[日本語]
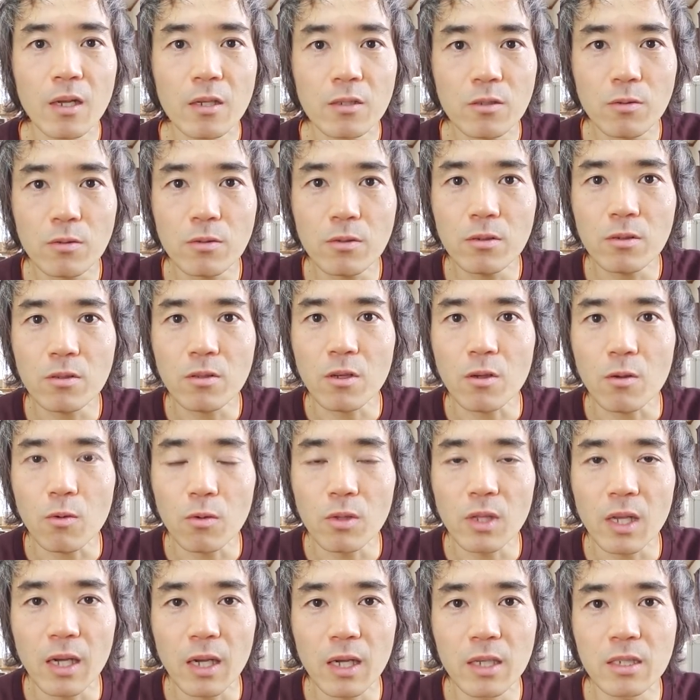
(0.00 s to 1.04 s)
そうすると
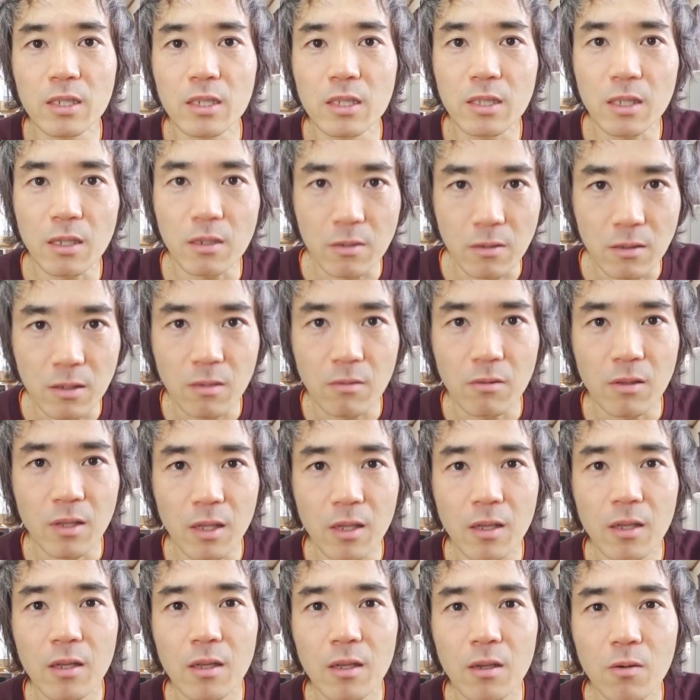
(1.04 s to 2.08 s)
こんな感じになるんだよ
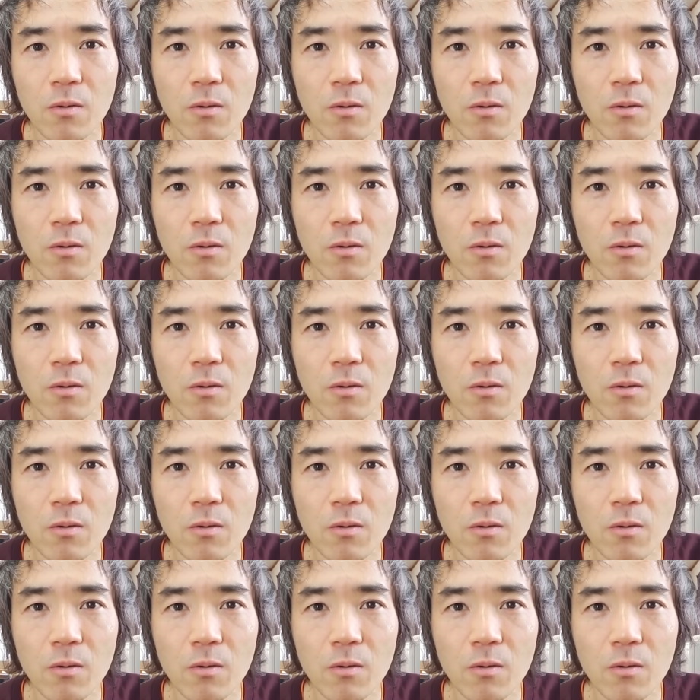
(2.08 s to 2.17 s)
ね